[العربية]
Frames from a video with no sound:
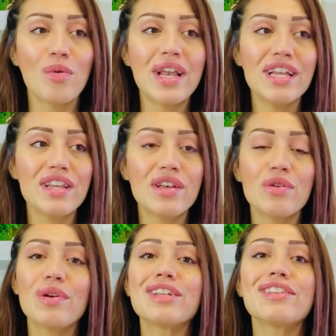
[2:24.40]

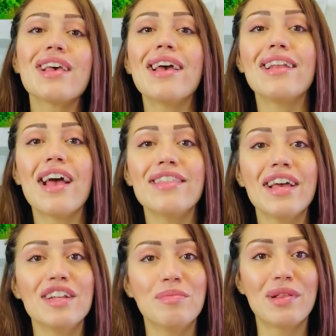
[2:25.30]
ولكن واش ساهل ان
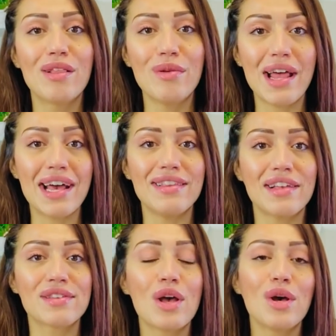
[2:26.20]
حنا نبدلوا
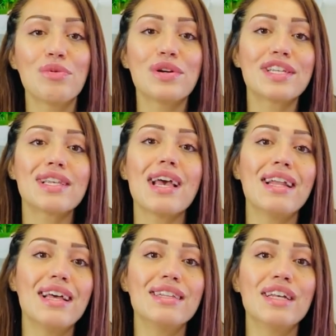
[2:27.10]
العادات واش ساهل
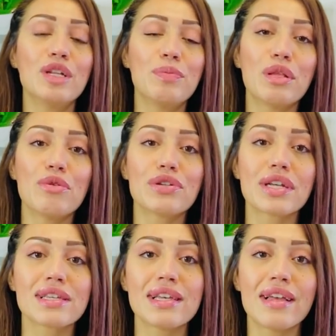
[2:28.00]
ان حنا نبدلوا
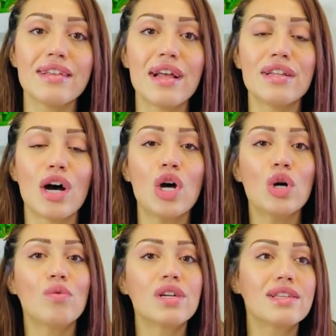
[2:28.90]
الشخصيه ديالنا
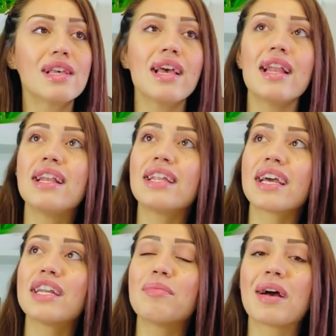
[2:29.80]
واش ساهل اني
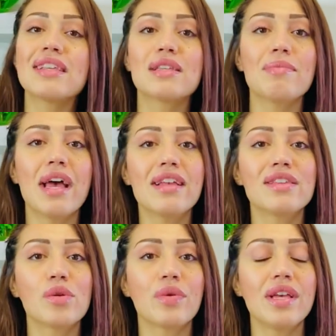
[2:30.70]
غير نبقى نسمع هاد
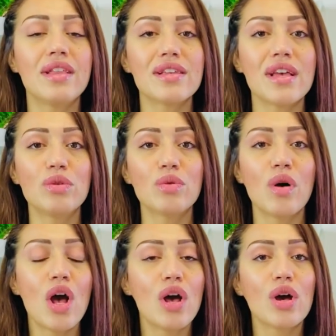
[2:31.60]
التوكيدات
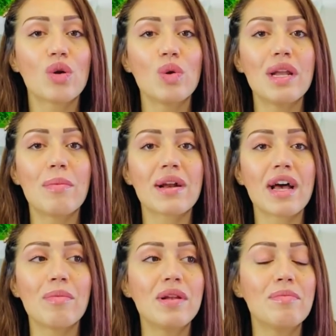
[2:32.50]
هادو آه، كل مره
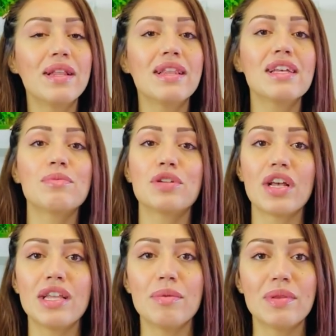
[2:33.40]
قبل ما ننعس
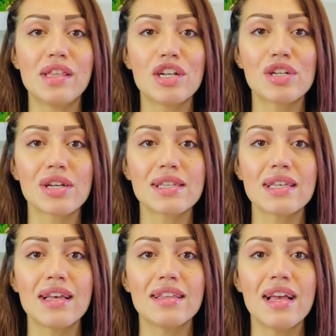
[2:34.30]
باش اني نبدل
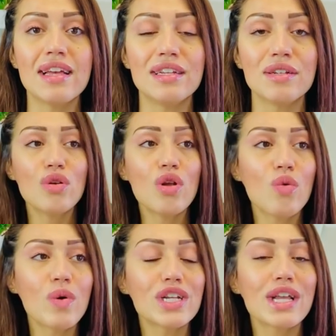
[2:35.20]
الشخصيه ديالي شنو
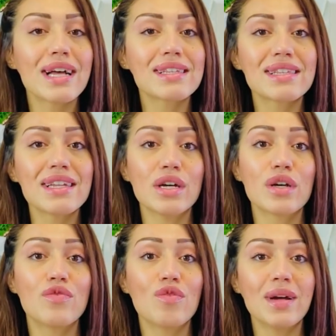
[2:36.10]
الحوايج اللي خاصني
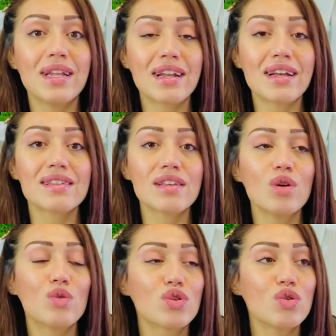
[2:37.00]
نعرفهم على
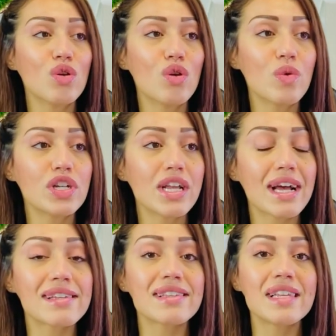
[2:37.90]
راسي وشنو الحوايج اللي
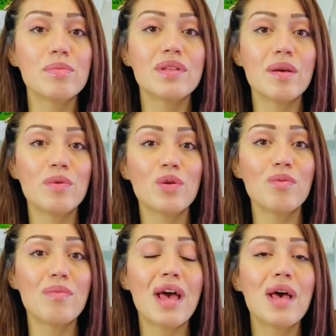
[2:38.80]
خاصني نبدا
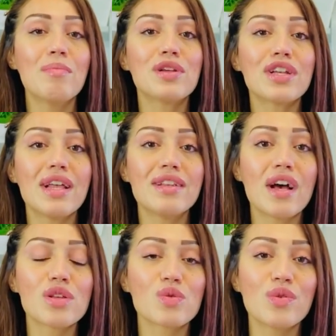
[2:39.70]
بهم باش
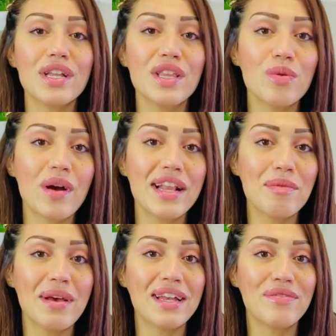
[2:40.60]
ان تكون عندي واحد
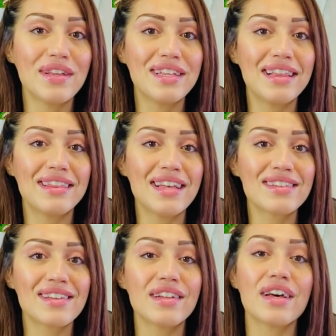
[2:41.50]
المعرفه ديال
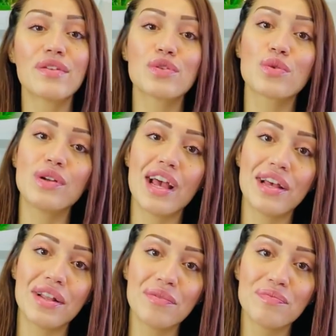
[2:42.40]
الذات نعرف شكون
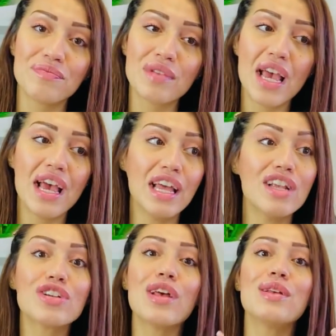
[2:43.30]
انا
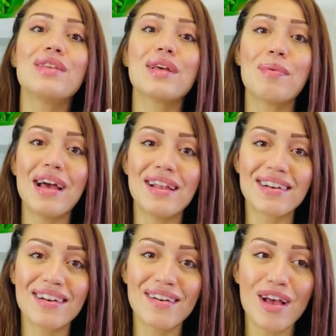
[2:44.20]
علاش انا داير بحال
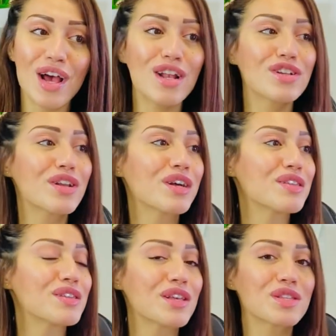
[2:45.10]
هكا علاش انا
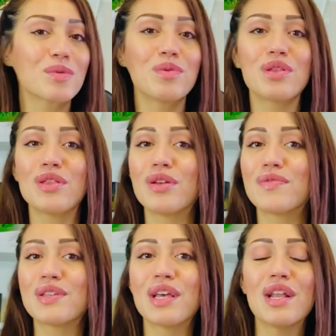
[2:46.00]
كنتعصب
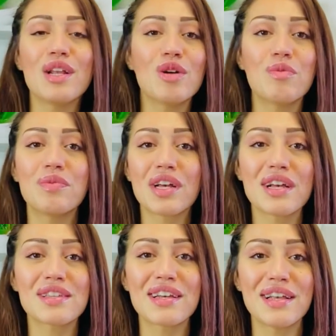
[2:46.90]
ونتنرفز يا لالا نبدا
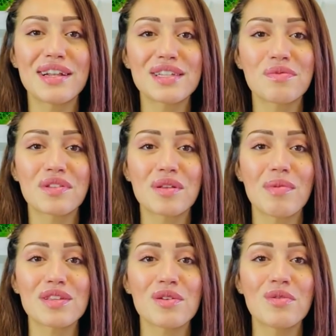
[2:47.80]
كاس كنهرس في
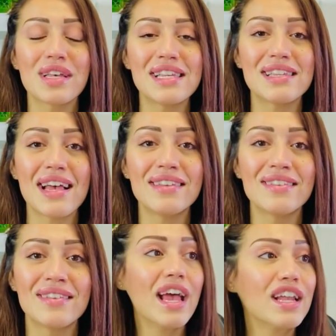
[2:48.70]
الطباسل والكيسان
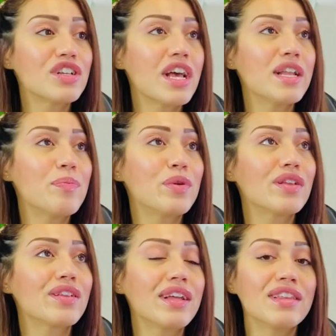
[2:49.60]
علاش انا
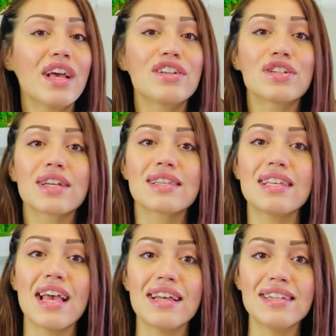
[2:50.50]
بدات عندي هاد
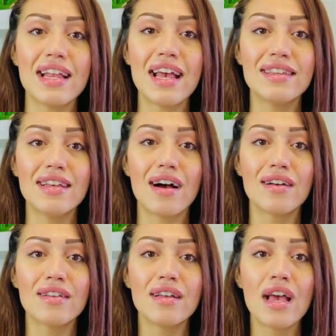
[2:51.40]
الشخصيه هادي الهادئه